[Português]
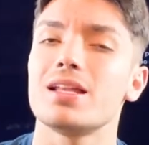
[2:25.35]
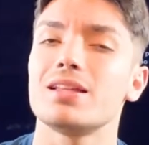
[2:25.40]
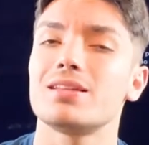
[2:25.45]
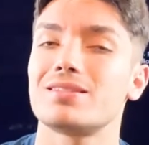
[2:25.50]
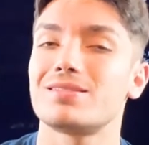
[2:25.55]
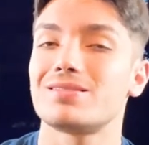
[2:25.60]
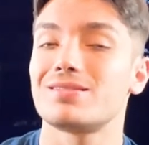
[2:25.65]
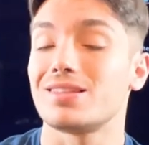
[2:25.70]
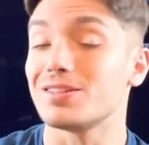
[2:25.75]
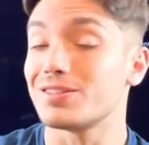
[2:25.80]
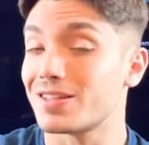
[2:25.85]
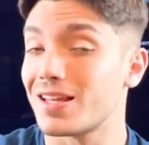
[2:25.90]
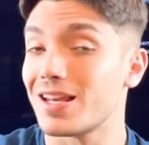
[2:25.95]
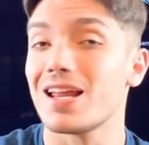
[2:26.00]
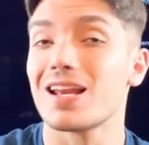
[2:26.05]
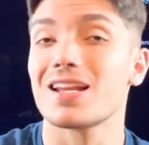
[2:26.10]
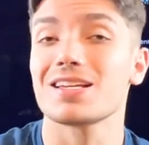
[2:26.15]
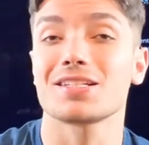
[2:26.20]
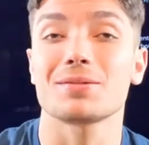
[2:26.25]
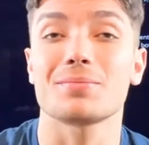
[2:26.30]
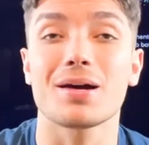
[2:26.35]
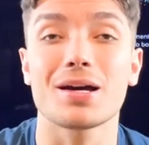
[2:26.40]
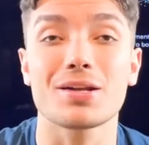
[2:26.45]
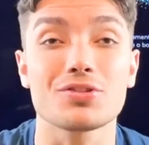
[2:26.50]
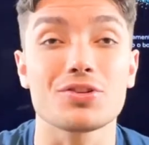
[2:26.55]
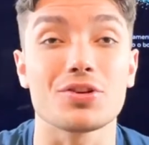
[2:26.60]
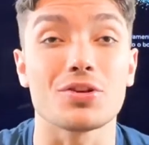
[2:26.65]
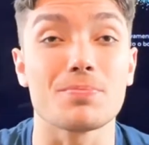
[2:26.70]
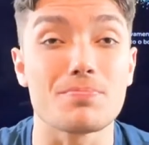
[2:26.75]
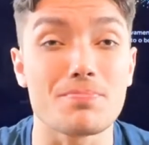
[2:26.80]
Ele, tanto que ele era chamado
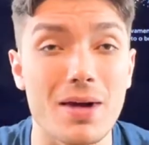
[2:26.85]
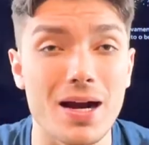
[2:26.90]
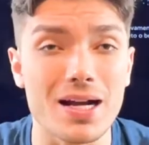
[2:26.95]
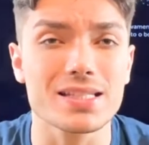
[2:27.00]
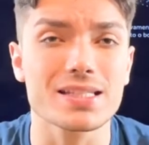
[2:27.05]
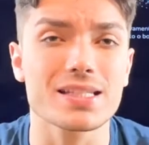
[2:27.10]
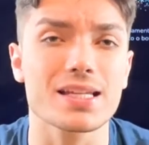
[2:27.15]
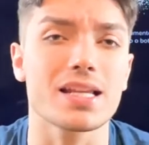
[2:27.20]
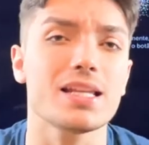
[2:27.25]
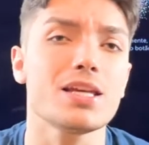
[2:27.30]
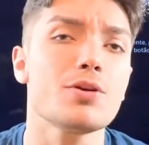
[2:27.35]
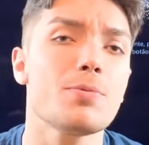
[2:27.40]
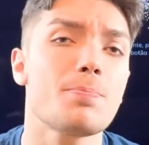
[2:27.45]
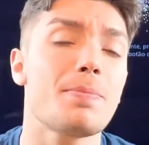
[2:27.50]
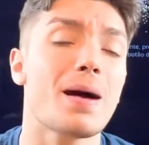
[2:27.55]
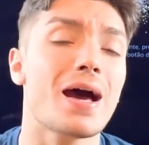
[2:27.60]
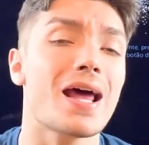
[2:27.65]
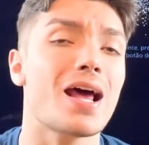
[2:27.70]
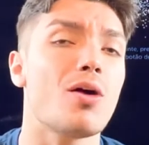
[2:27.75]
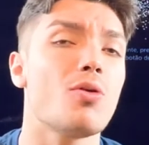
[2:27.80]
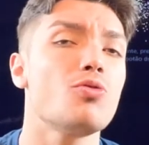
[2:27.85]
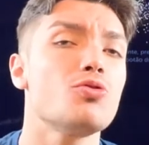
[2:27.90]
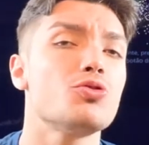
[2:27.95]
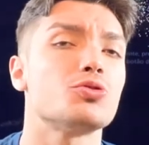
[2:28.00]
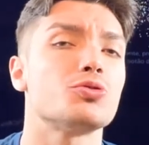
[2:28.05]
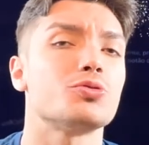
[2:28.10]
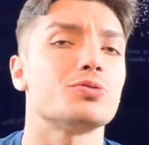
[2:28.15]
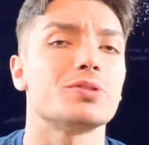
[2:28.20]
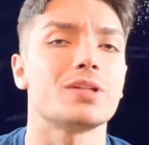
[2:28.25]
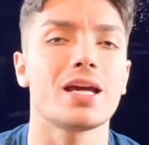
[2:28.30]
de Marcelinho
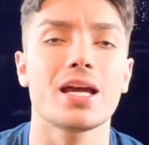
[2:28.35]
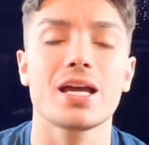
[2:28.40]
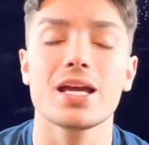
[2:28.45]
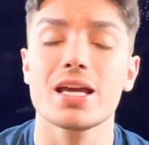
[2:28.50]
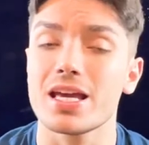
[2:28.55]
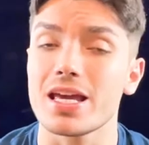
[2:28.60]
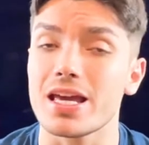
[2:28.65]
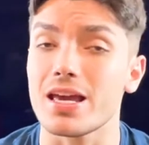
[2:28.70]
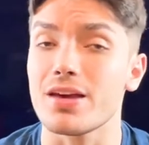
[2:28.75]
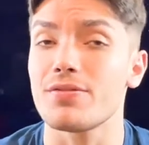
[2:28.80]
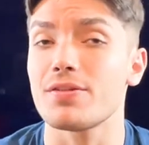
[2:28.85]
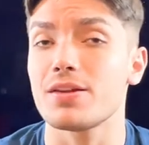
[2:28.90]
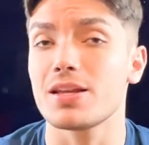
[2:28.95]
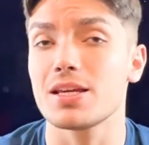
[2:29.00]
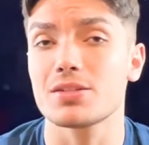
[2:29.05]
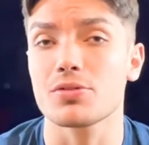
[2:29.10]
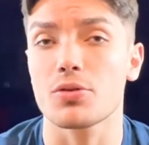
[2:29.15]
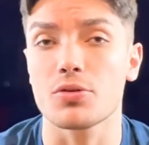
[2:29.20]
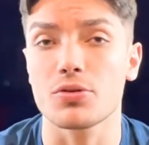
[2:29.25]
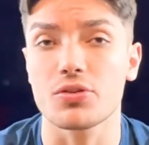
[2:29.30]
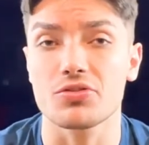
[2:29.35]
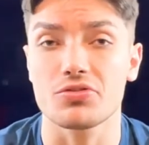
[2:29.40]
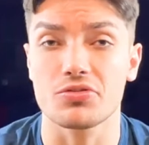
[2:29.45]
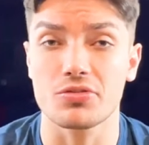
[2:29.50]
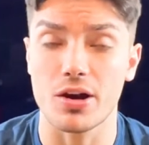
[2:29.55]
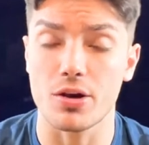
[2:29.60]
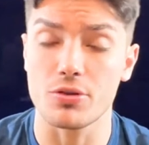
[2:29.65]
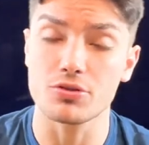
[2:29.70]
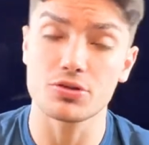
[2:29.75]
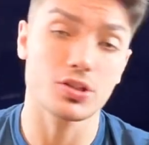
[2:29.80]
Paraúcho, né? Em referência ao
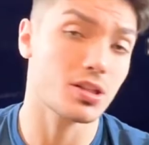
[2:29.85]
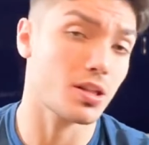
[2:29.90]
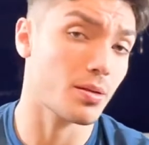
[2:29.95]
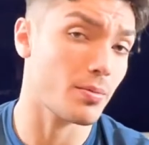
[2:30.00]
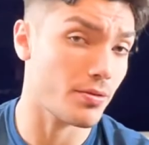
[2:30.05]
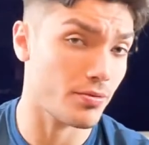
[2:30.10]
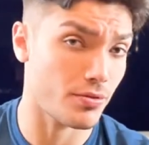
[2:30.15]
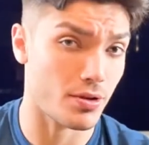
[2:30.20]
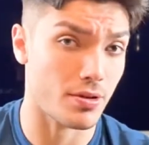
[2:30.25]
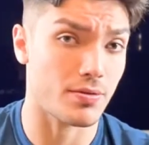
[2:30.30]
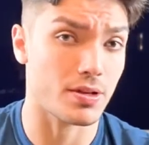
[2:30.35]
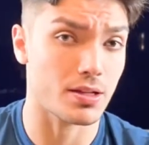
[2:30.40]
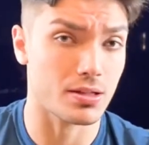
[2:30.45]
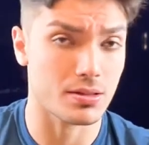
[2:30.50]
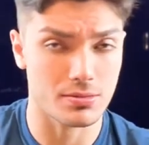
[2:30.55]
Ronaldinho Gaúcho, que também foi,